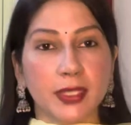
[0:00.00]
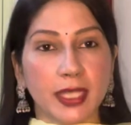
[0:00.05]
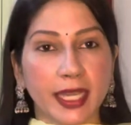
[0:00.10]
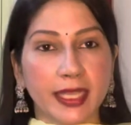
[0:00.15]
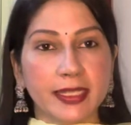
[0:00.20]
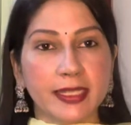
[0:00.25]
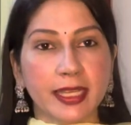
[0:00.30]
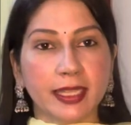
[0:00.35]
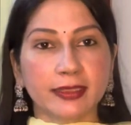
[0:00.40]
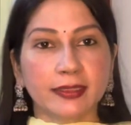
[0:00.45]

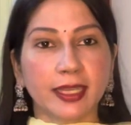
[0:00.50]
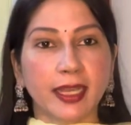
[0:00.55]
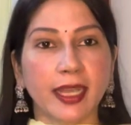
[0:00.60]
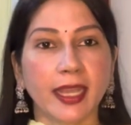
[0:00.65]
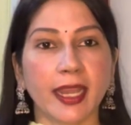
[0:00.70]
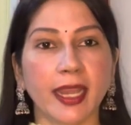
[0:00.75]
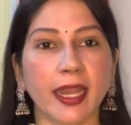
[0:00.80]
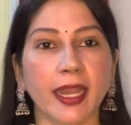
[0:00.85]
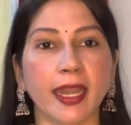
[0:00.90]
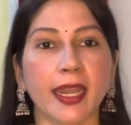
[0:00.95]
साइज आता
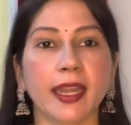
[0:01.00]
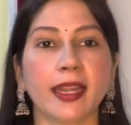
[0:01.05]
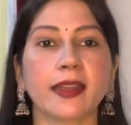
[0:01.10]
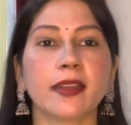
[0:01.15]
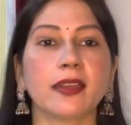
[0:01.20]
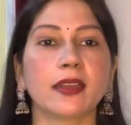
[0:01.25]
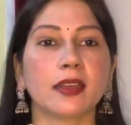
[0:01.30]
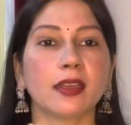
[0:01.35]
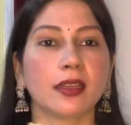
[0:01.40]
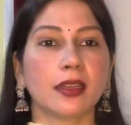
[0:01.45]
है
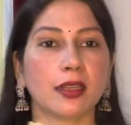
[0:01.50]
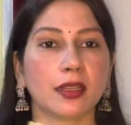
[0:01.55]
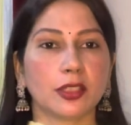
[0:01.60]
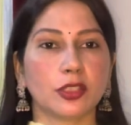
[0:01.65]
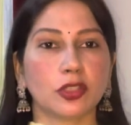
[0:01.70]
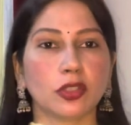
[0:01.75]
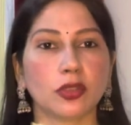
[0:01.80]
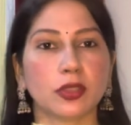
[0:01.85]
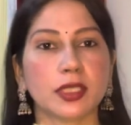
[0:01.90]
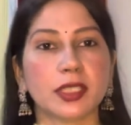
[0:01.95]
एंड
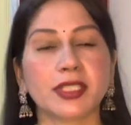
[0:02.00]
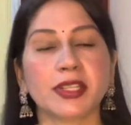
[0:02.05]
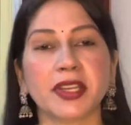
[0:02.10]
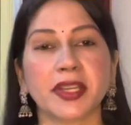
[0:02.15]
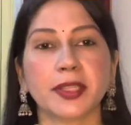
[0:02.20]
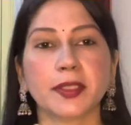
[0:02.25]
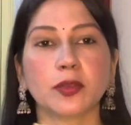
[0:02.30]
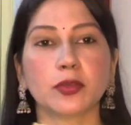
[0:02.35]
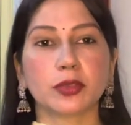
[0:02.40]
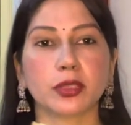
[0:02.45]
जो
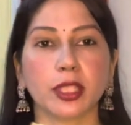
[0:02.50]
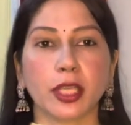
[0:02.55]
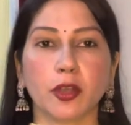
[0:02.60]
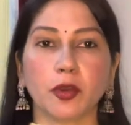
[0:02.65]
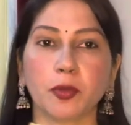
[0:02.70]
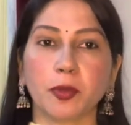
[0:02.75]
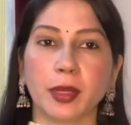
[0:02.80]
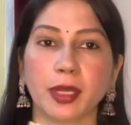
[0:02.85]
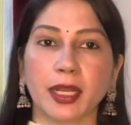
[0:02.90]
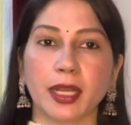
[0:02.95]
स्ट्रेट कुर्ते हैं
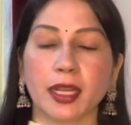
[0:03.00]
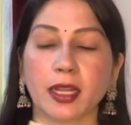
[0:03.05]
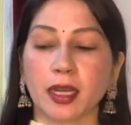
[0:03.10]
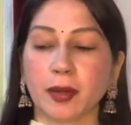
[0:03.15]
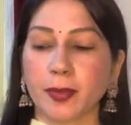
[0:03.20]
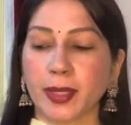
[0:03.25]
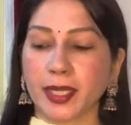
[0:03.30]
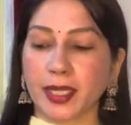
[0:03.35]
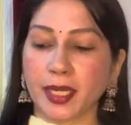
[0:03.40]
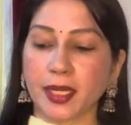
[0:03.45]
उनमें
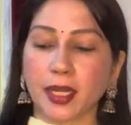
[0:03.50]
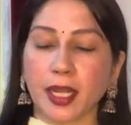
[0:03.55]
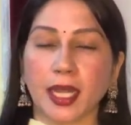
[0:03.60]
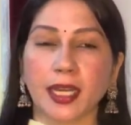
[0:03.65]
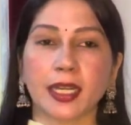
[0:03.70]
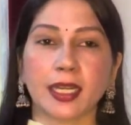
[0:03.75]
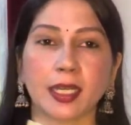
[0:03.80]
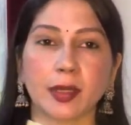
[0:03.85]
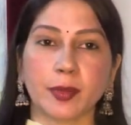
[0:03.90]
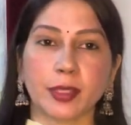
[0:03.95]
अगर मैंने
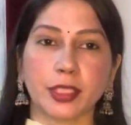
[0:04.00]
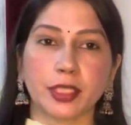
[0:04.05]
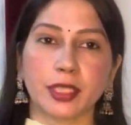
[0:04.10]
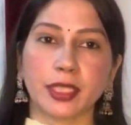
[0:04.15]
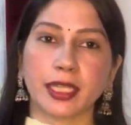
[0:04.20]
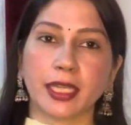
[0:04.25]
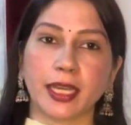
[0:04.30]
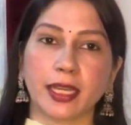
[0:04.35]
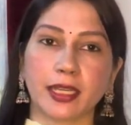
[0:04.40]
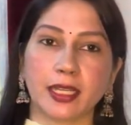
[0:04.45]
अनारकली में
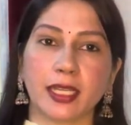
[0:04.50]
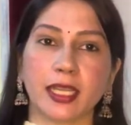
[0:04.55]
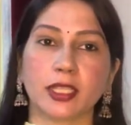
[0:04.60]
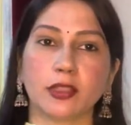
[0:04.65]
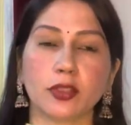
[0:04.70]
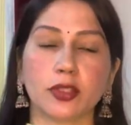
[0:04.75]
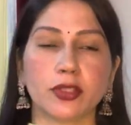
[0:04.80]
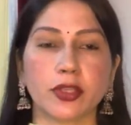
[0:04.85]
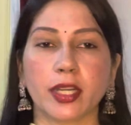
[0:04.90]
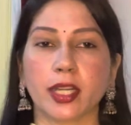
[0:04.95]
38 लिया है
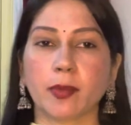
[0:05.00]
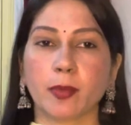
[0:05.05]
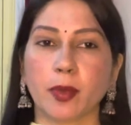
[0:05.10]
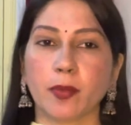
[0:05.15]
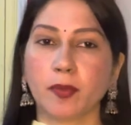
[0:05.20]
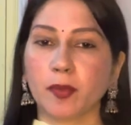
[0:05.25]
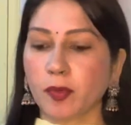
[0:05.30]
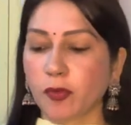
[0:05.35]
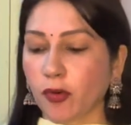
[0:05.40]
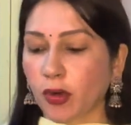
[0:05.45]
तो स्ट्रेट में
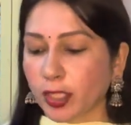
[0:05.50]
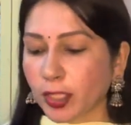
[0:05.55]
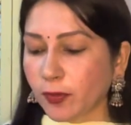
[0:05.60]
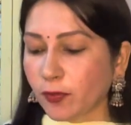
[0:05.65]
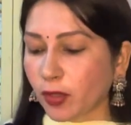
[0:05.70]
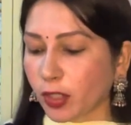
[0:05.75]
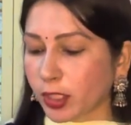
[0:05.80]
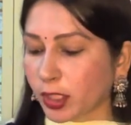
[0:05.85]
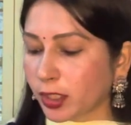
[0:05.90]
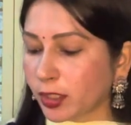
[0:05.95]
मैं
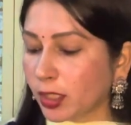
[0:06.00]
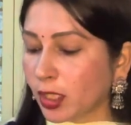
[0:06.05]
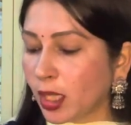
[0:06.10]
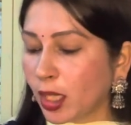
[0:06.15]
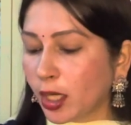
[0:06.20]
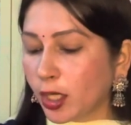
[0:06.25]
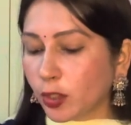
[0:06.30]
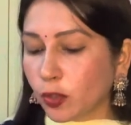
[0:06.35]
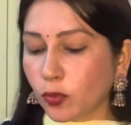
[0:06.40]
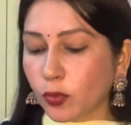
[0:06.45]
40
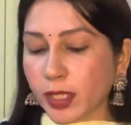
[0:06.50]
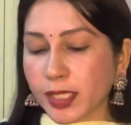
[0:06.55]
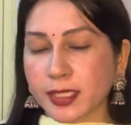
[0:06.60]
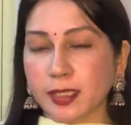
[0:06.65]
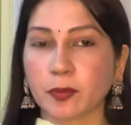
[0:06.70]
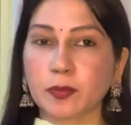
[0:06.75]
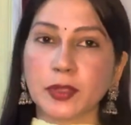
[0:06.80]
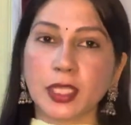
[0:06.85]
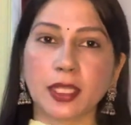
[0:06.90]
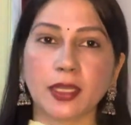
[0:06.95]
42 के
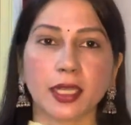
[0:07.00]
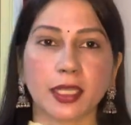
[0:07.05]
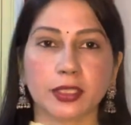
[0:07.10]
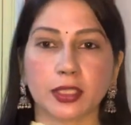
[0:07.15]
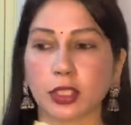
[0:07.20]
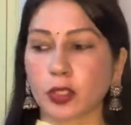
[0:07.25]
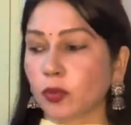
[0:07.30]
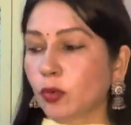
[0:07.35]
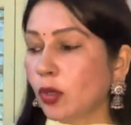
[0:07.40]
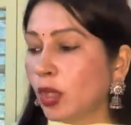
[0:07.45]
समथिंग
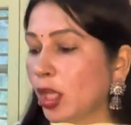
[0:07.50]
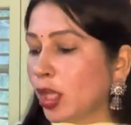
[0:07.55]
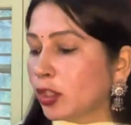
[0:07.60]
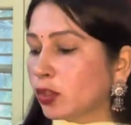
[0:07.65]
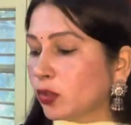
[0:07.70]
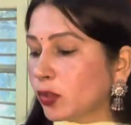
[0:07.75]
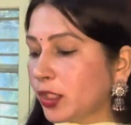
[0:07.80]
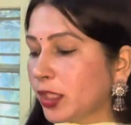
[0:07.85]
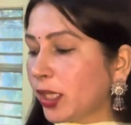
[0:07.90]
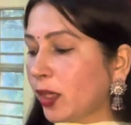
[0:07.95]
लेती हूँ
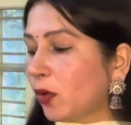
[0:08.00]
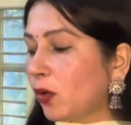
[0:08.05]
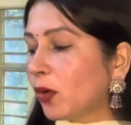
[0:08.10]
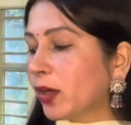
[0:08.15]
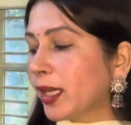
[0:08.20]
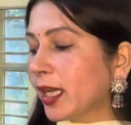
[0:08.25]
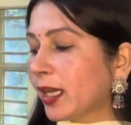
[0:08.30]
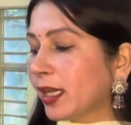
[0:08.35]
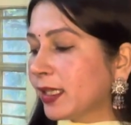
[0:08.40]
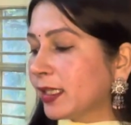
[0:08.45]
तो ये हो
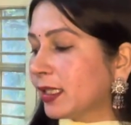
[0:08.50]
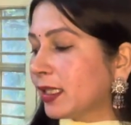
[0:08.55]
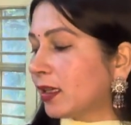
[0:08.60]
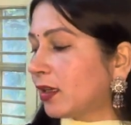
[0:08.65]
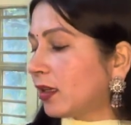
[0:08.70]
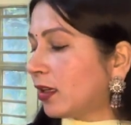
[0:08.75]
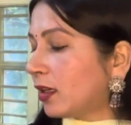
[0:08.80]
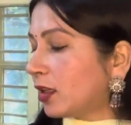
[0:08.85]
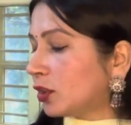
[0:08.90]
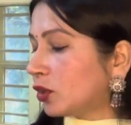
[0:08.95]

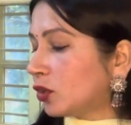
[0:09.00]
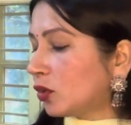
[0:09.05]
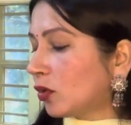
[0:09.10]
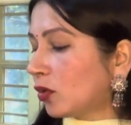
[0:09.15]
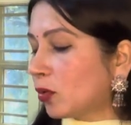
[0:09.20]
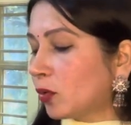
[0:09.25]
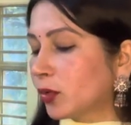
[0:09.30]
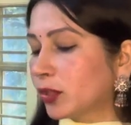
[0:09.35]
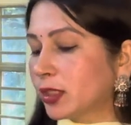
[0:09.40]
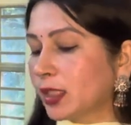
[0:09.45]
गया जो
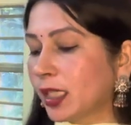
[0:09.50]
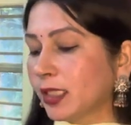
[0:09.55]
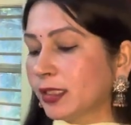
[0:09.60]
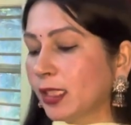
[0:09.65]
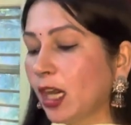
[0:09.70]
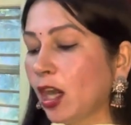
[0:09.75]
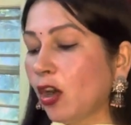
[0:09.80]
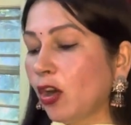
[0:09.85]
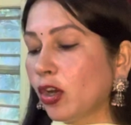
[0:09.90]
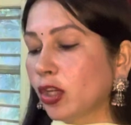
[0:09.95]
कुर्ता
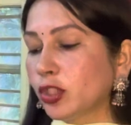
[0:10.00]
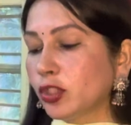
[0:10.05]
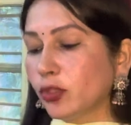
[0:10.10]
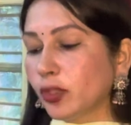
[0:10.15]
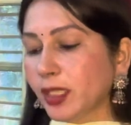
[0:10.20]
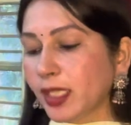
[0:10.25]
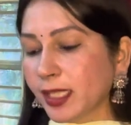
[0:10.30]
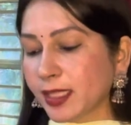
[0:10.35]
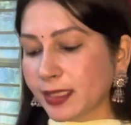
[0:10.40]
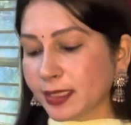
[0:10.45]
था और जो
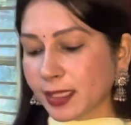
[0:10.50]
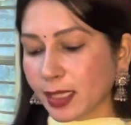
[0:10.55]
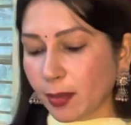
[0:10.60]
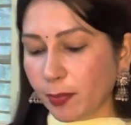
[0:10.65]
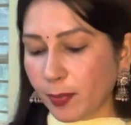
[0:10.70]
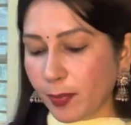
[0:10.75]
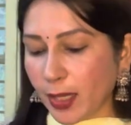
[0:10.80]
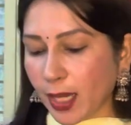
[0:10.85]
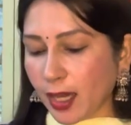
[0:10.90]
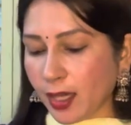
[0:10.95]
ये इसका
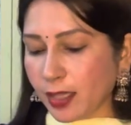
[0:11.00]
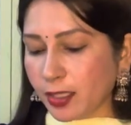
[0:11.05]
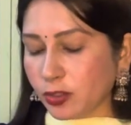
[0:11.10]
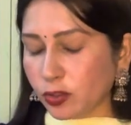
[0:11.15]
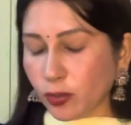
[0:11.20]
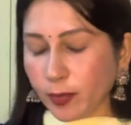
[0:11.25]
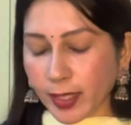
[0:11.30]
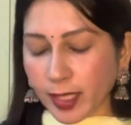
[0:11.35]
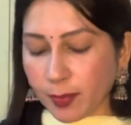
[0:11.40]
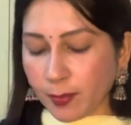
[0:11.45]
प्ला,
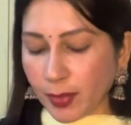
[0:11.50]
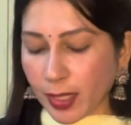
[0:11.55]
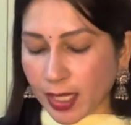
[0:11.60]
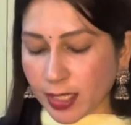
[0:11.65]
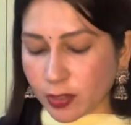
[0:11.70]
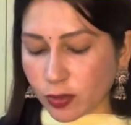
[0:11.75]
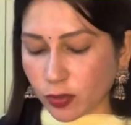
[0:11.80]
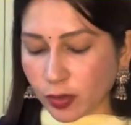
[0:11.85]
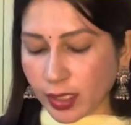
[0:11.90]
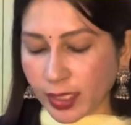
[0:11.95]
जो मैंने
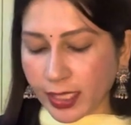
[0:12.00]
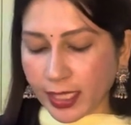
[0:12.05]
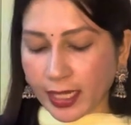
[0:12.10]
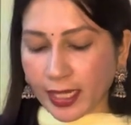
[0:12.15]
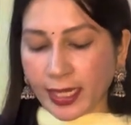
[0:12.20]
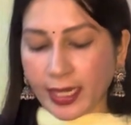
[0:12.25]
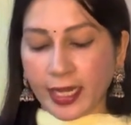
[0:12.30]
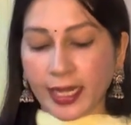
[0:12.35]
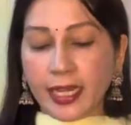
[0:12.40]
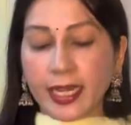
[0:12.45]
प्लाजो लिया
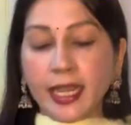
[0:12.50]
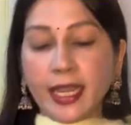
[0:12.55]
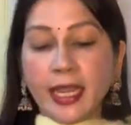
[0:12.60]
है